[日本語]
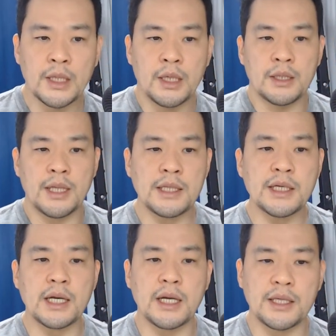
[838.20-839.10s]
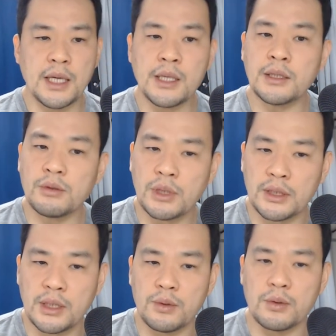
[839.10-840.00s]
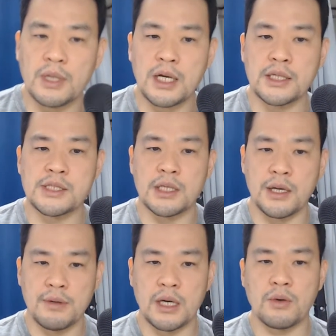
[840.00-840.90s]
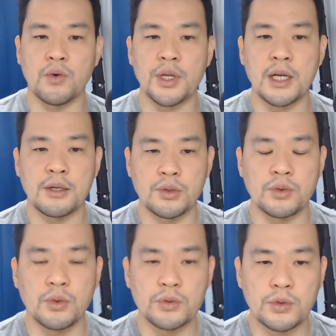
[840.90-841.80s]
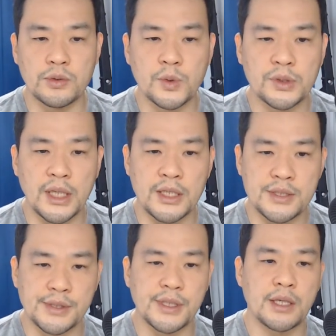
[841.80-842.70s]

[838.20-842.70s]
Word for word: 何かが原因となってこの若い世代はこれらの道徳問題について